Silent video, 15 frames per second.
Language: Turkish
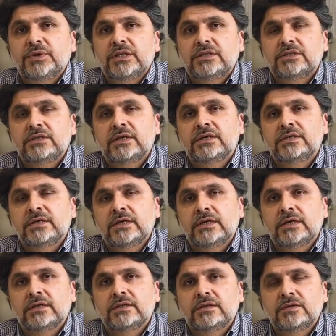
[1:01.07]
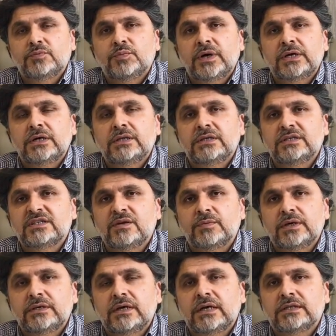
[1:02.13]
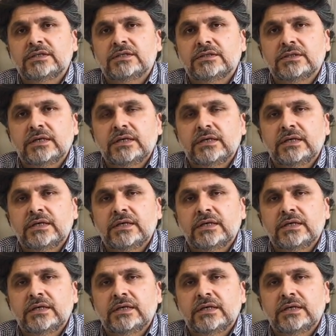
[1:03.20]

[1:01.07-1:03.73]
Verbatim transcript: belirtileri nelerdir? Bakıldığı zaman aslında